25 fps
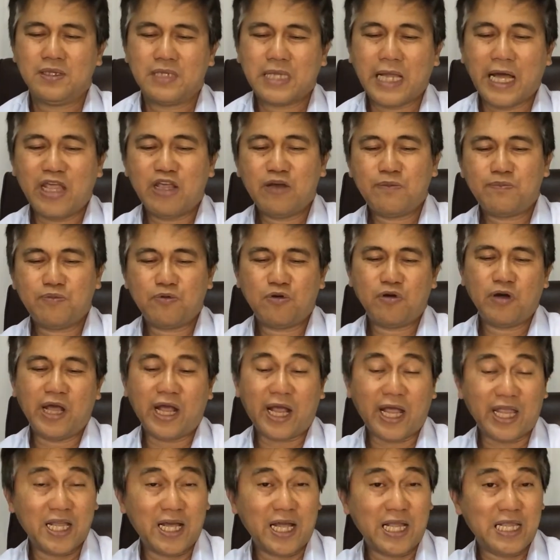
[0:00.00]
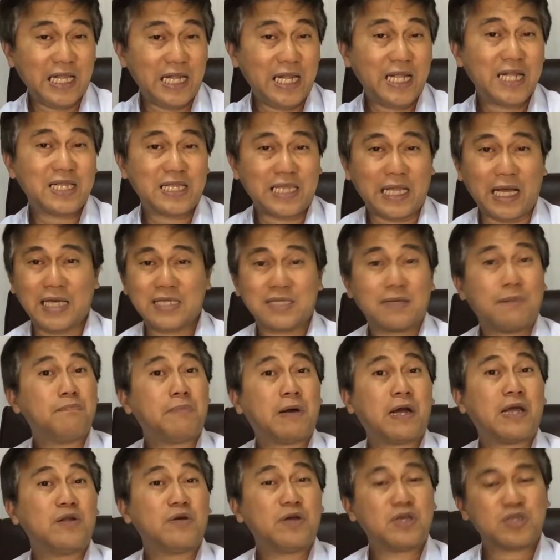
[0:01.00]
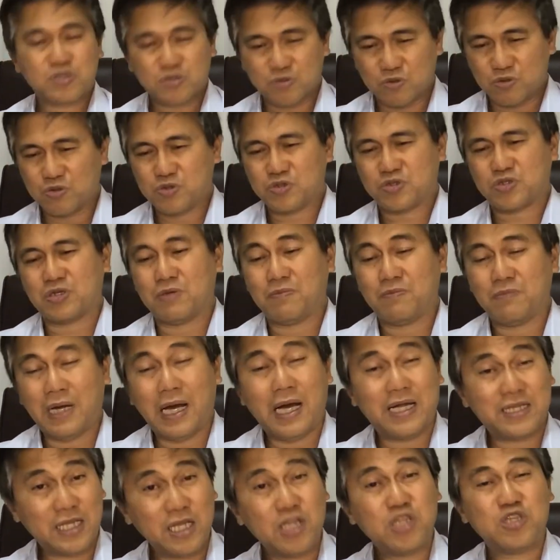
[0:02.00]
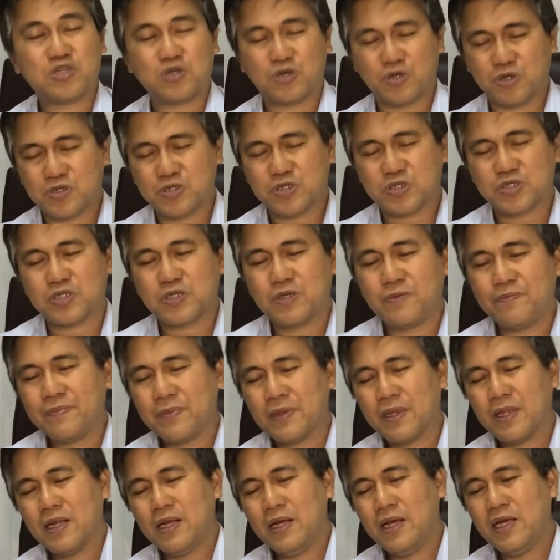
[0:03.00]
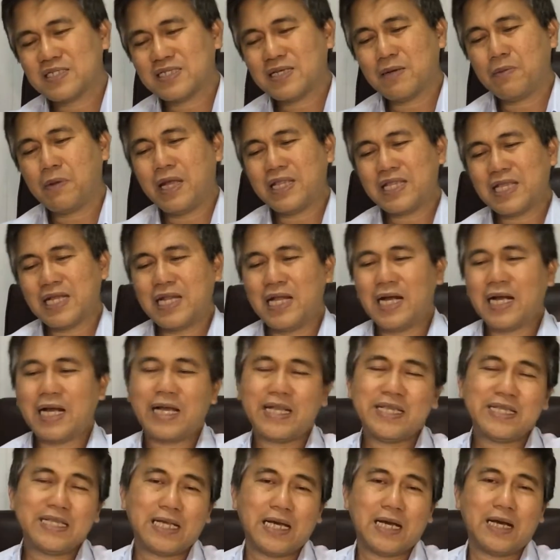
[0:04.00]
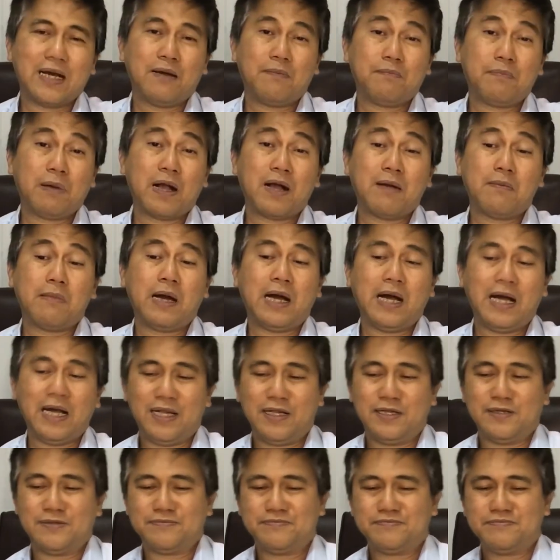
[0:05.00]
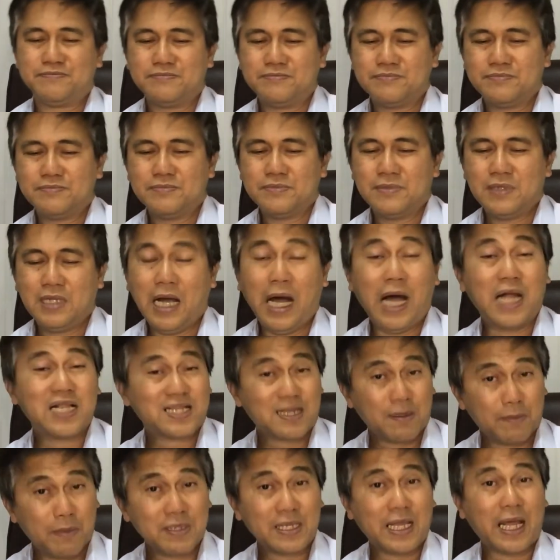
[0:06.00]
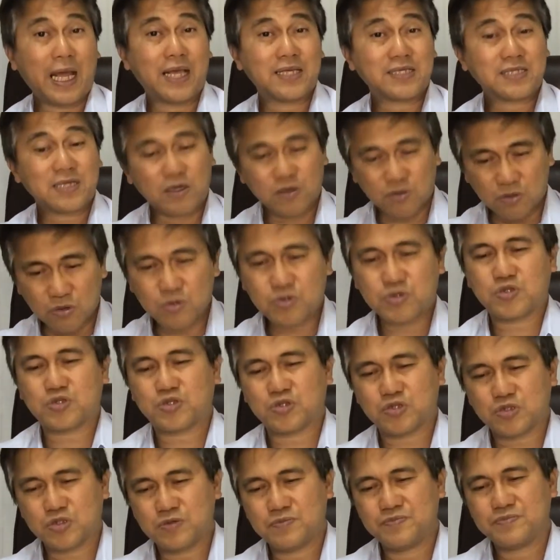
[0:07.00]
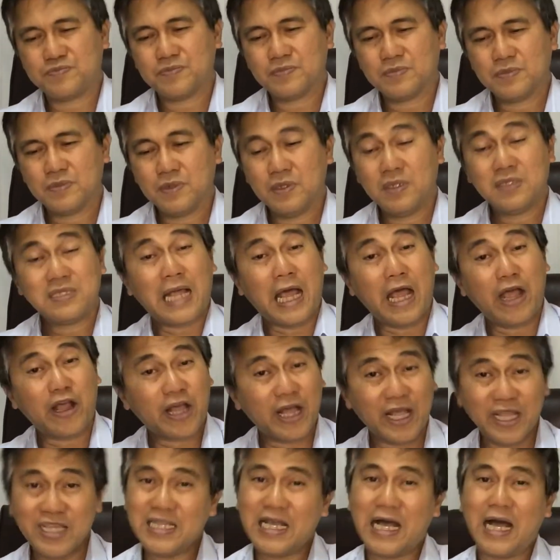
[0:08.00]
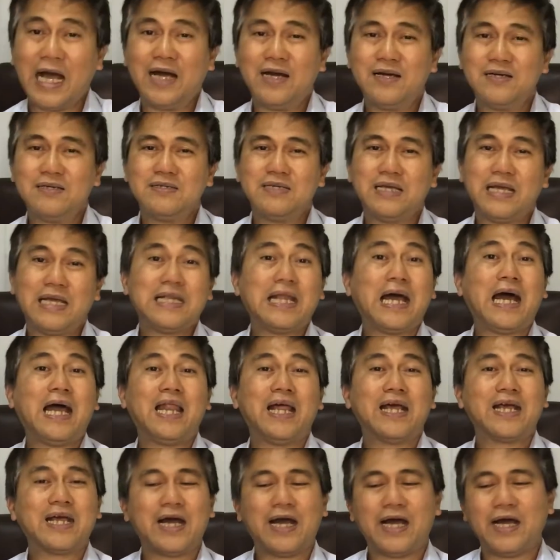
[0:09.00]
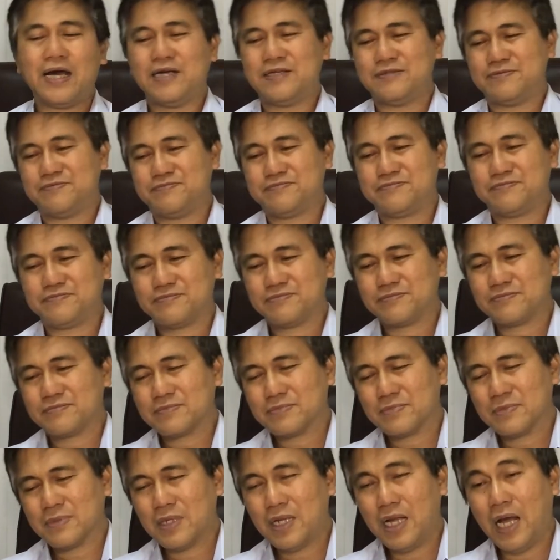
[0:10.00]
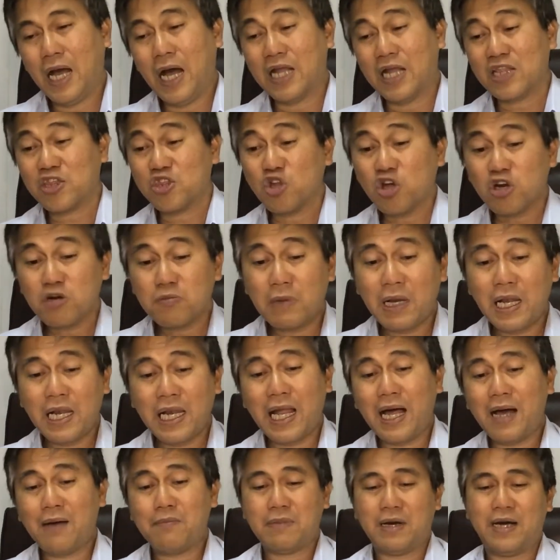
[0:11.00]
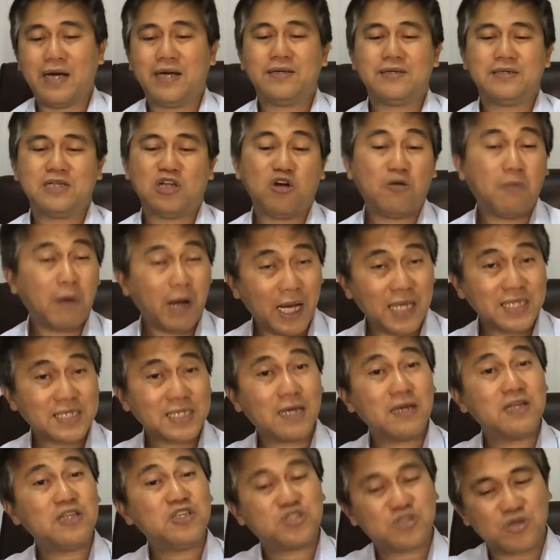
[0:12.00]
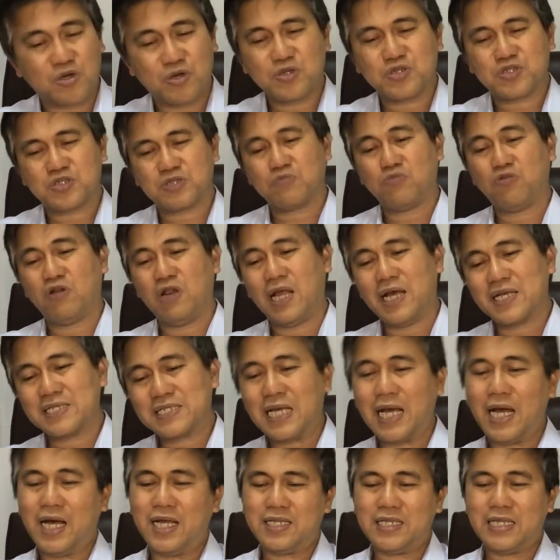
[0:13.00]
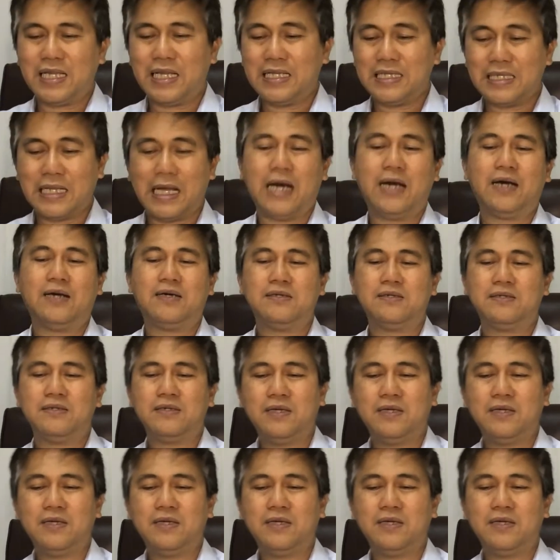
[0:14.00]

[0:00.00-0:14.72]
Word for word: Tayo po ay kanyang iniligtas ang Panginoon Yesus, ang ating Diyos, sa mga ng kanyang pagmamahal at kamatayan sa krus dahil kanyang inaalagaan at normal lamang na umasa ang Diyos mula sa atin ng